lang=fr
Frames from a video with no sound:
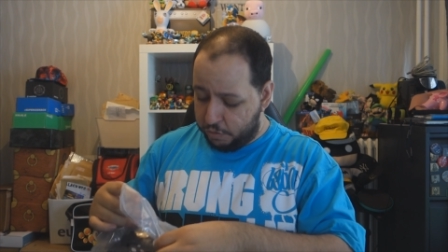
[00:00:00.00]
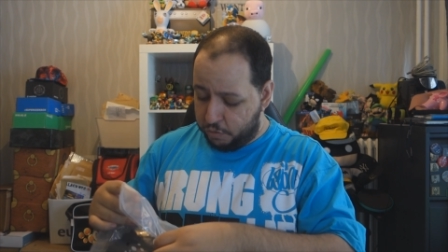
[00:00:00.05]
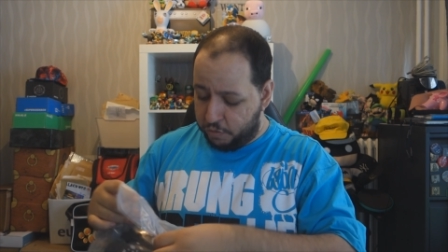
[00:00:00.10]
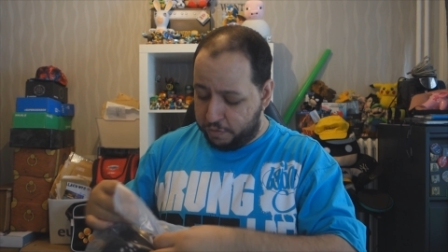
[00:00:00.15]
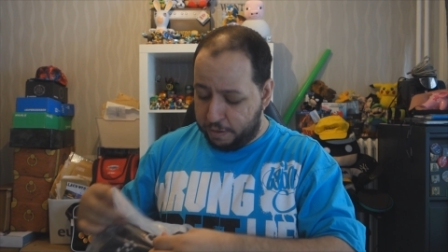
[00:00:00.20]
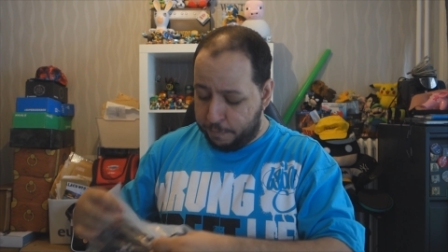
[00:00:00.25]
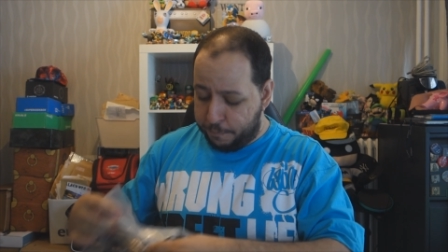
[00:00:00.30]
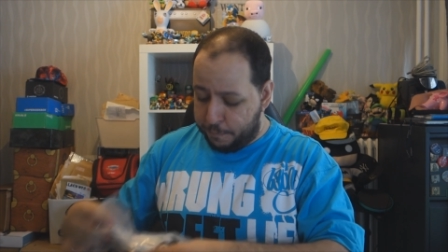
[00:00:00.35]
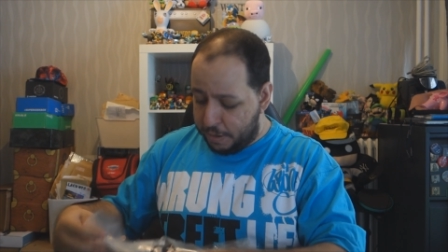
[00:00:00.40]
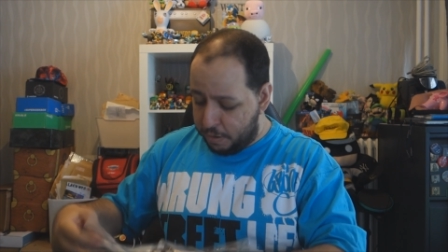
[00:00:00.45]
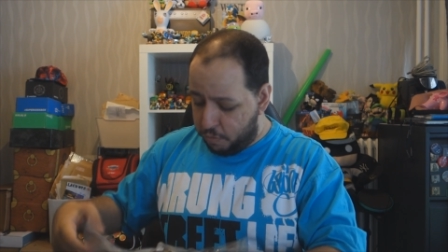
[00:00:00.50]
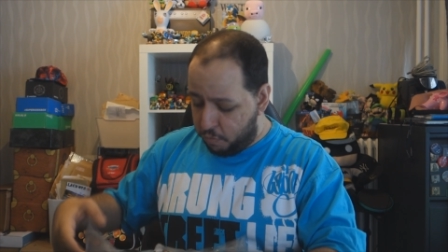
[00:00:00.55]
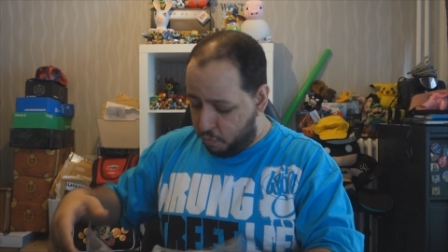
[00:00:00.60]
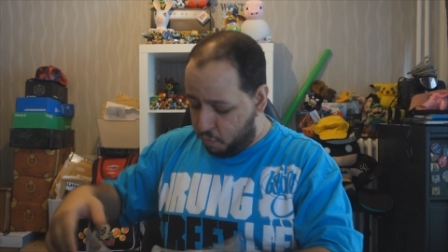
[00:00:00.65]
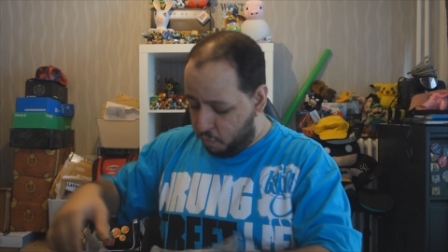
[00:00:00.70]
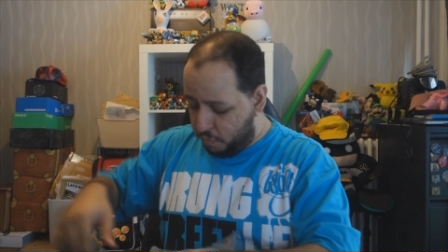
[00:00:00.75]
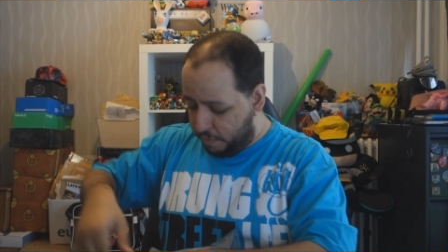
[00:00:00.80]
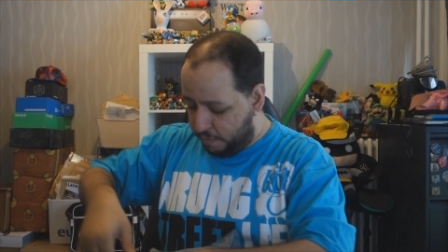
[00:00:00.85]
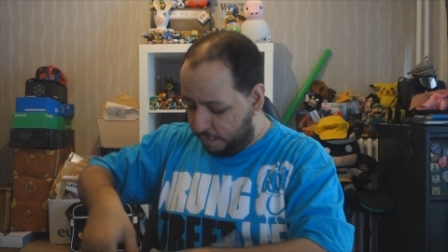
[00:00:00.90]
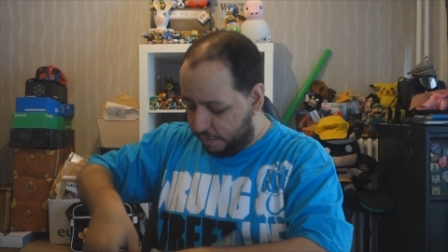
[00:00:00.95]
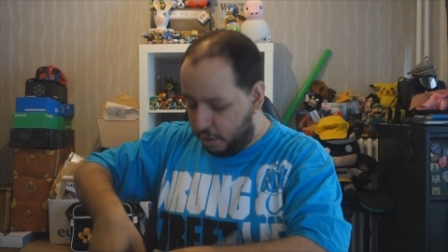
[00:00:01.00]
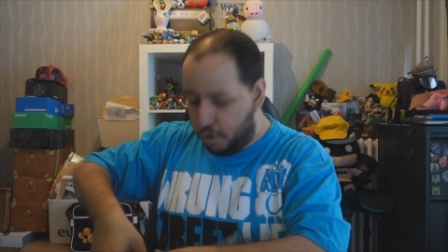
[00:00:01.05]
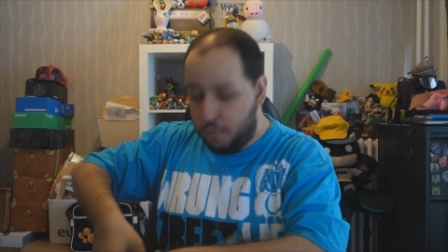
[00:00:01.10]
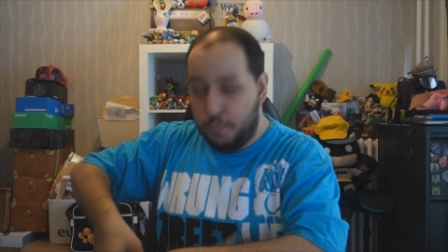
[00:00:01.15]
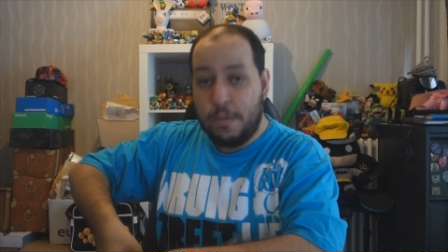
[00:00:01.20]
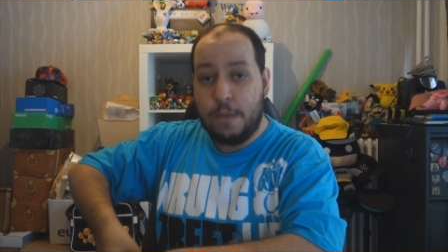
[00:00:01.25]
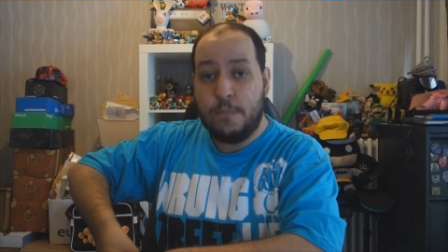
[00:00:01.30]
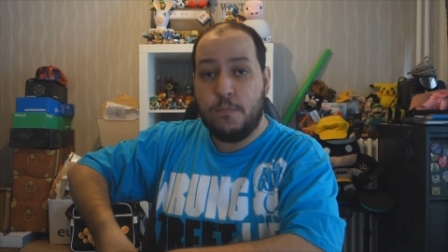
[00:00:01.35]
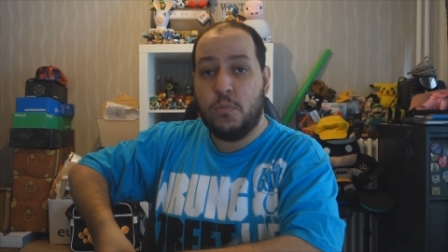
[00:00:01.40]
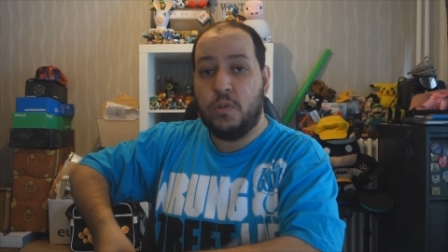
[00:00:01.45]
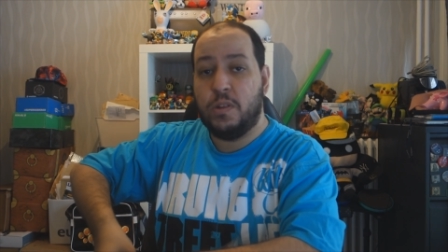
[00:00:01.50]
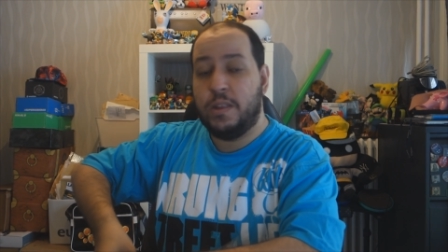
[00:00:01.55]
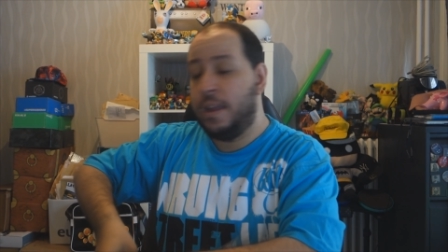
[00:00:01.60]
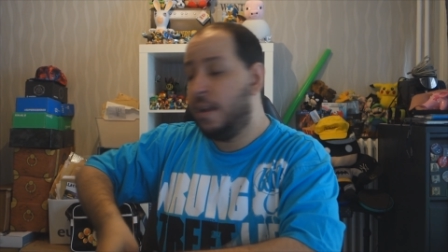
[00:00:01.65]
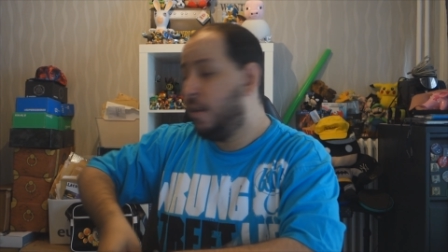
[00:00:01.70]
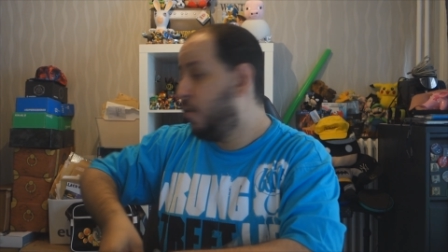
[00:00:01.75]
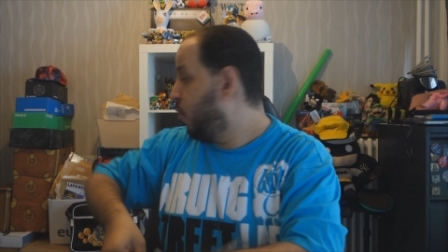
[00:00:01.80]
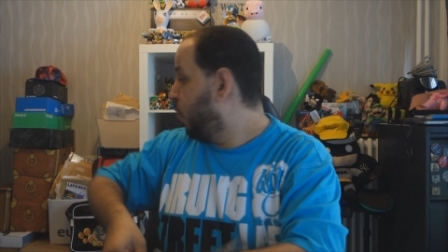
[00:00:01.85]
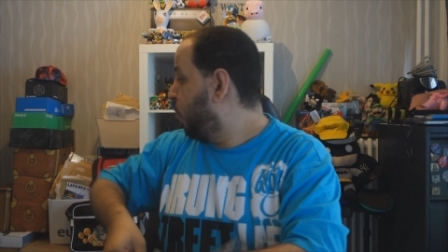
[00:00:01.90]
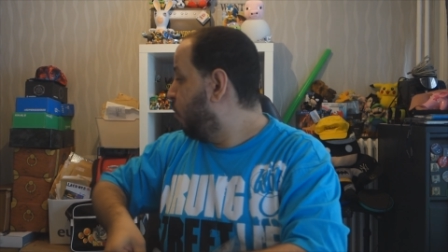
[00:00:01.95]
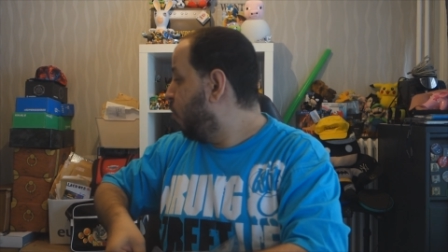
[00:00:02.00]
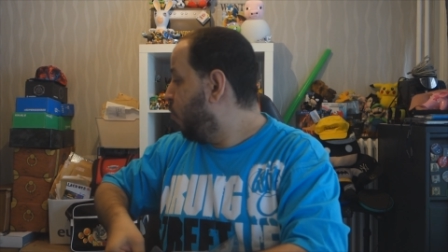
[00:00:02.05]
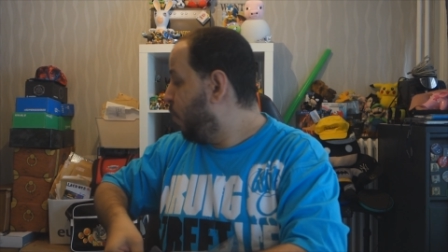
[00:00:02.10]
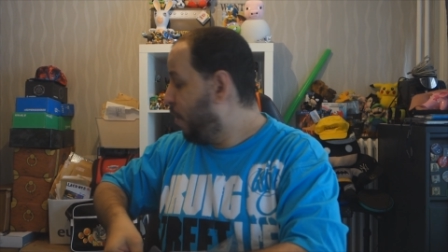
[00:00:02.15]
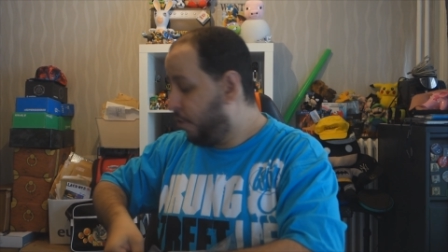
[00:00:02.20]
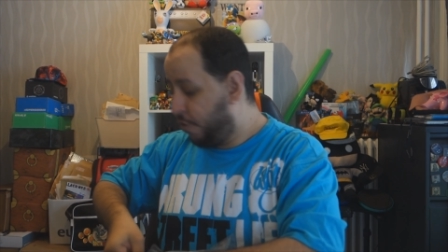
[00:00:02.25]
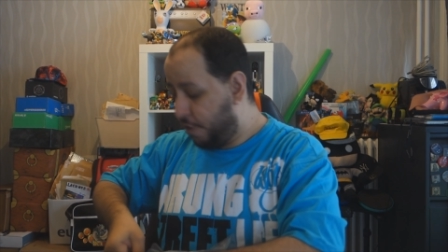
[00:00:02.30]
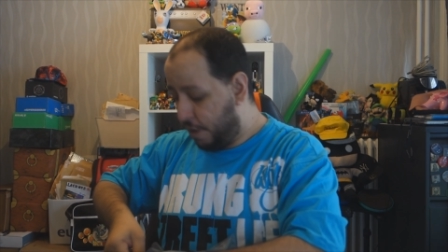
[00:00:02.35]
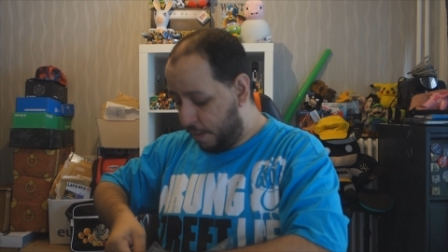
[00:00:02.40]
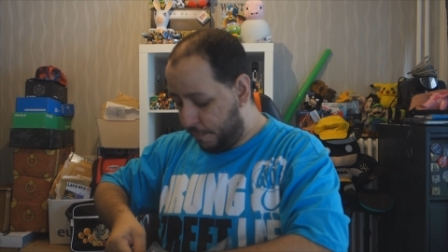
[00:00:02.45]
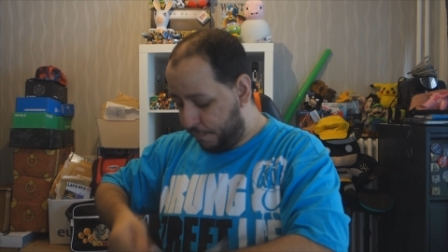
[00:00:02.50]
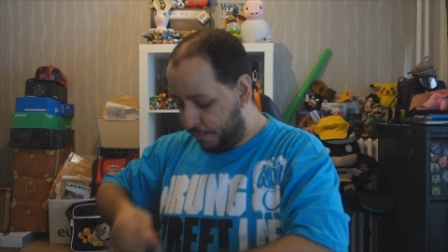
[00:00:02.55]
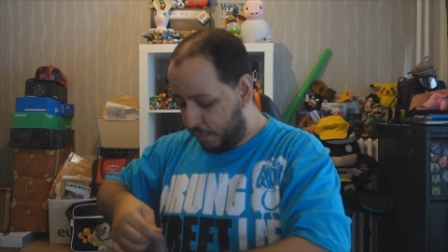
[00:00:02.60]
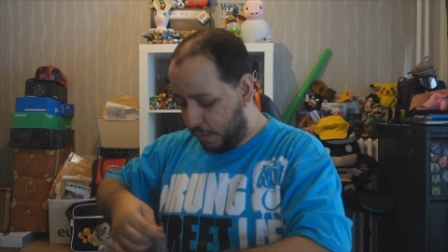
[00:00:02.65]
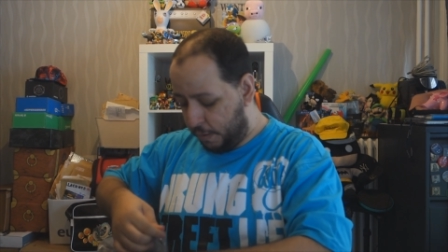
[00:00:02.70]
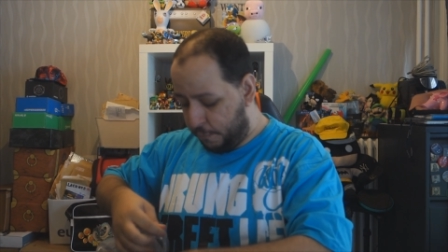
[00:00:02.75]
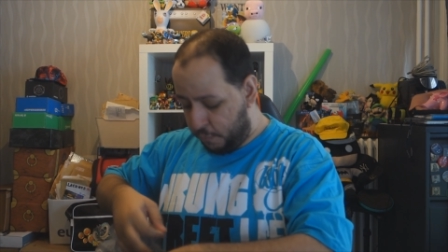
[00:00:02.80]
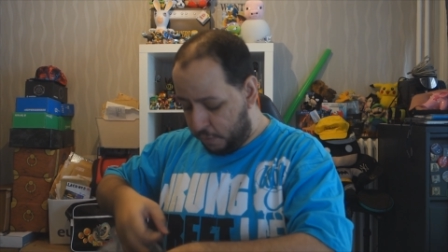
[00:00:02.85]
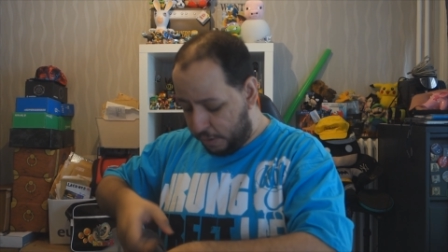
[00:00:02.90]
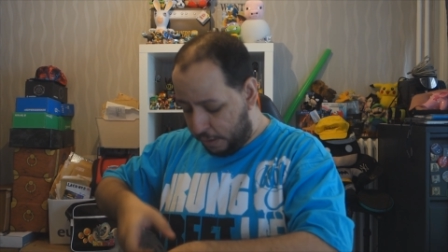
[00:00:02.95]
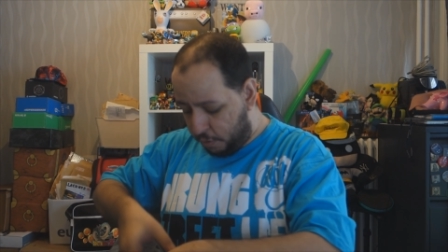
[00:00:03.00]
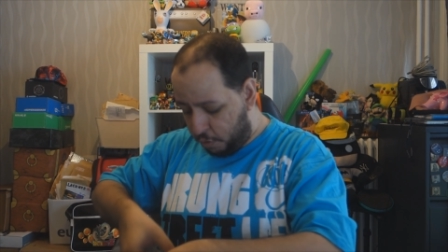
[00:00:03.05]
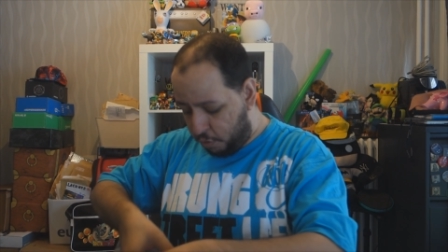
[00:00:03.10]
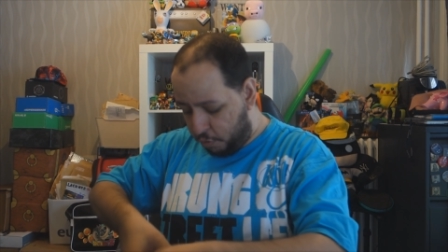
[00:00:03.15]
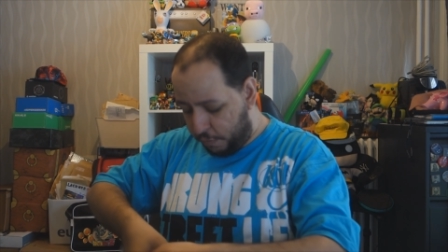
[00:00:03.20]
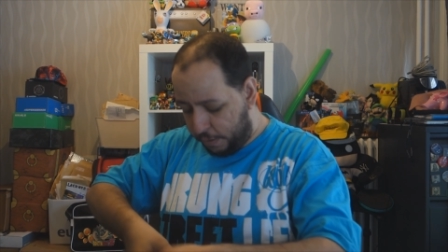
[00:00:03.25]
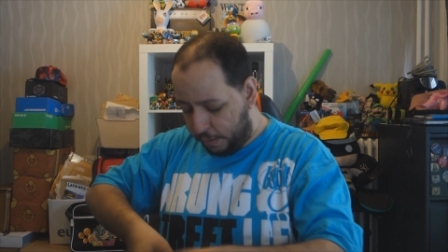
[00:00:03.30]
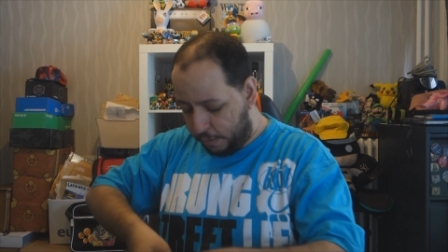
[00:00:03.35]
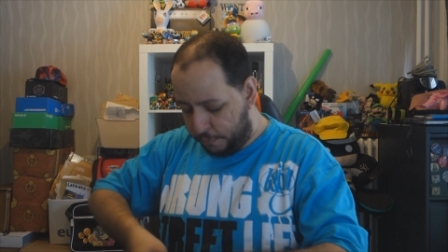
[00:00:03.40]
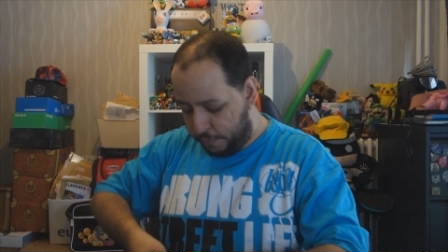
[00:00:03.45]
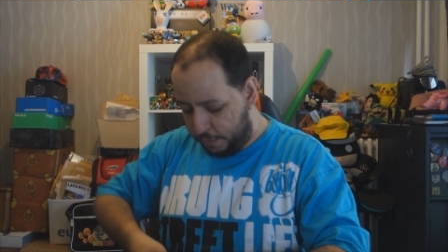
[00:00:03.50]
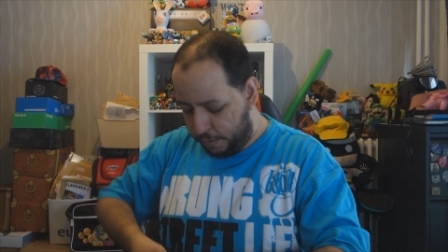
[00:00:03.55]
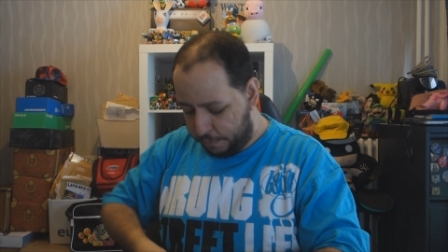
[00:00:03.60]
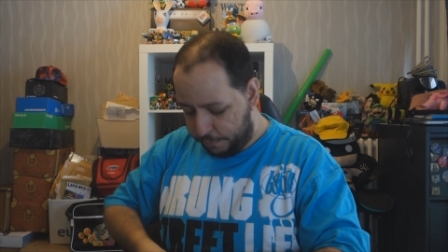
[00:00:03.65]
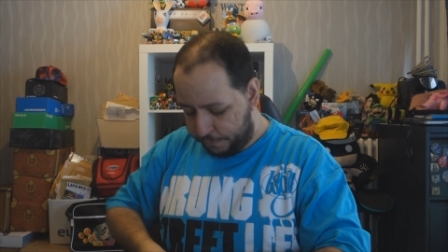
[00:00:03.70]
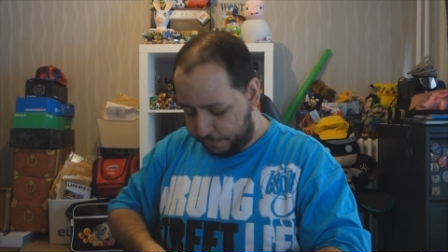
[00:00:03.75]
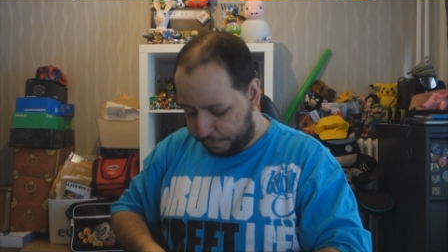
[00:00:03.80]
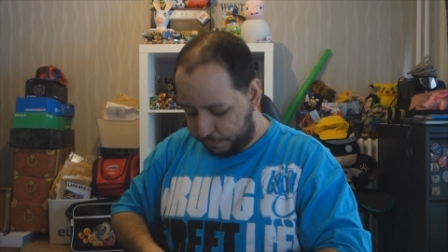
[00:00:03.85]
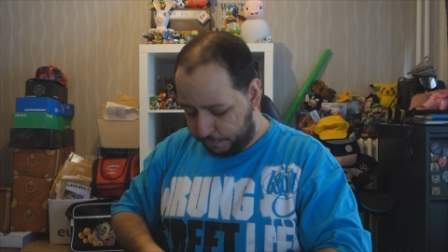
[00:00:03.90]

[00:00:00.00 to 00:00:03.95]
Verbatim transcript: je sais pas du tout si c'est le même modèle que celui que j'ai. Il faudrait que je vérifie.